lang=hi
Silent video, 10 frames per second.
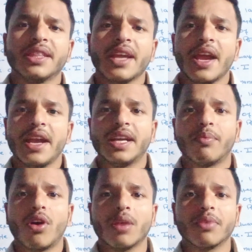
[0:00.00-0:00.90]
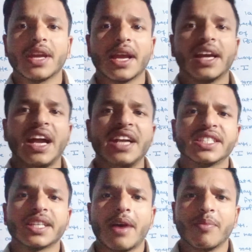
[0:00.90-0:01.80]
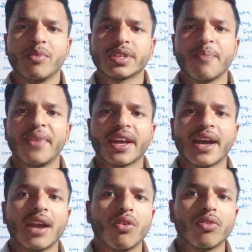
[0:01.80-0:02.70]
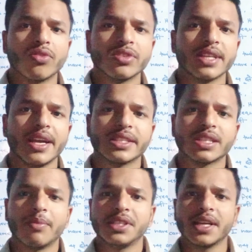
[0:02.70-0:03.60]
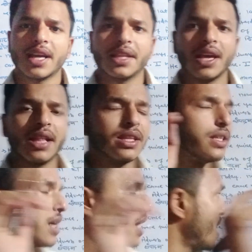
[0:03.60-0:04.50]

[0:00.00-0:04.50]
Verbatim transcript: हैं एडभर्व के काइंड्स के बारे में उसके प्रकार कौन कौन से है समझिएगा ध्यान दीजिएगा